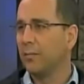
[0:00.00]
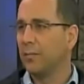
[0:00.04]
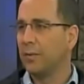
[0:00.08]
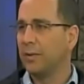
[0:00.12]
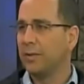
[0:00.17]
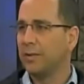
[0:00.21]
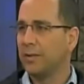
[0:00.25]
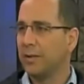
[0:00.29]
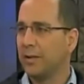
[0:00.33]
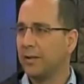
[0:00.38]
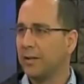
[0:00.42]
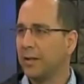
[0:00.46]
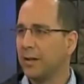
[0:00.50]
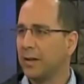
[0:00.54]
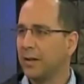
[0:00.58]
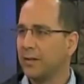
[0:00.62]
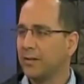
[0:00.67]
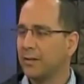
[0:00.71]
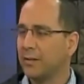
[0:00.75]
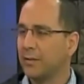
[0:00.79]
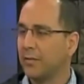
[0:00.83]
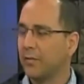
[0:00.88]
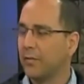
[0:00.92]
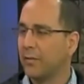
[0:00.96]
presidente de la
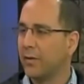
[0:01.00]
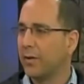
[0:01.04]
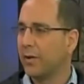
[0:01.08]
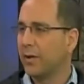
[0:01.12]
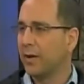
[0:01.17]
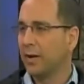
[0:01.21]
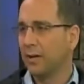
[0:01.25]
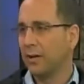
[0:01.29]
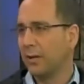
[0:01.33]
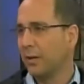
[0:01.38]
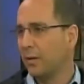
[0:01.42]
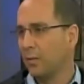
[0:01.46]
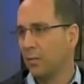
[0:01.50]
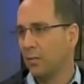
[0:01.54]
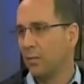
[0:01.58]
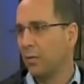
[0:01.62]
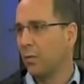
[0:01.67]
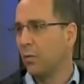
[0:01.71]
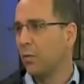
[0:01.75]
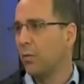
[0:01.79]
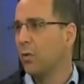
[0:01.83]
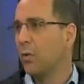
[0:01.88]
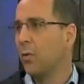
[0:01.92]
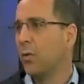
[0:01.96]
Reserva Federal, que es como
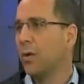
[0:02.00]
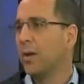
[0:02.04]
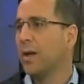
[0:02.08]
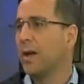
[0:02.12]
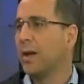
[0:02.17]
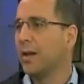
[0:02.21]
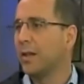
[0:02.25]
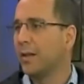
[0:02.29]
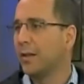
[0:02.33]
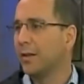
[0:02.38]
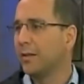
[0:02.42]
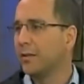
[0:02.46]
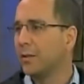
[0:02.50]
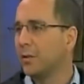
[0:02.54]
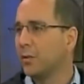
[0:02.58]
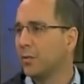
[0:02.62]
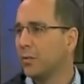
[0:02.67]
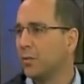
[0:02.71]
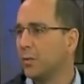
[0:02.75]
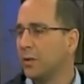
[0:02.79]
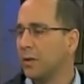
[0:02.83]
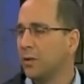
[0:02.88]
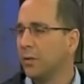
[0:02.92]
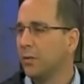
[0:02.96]
el Julio Velarde de
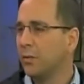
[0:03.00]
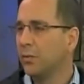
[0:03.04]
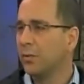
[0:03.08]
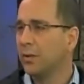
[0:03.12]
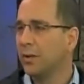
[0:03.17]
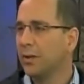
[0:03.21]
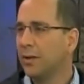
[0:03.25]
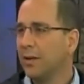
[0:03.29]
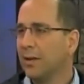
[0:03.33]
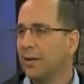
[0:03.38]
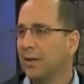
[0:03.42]
Estados Unidos,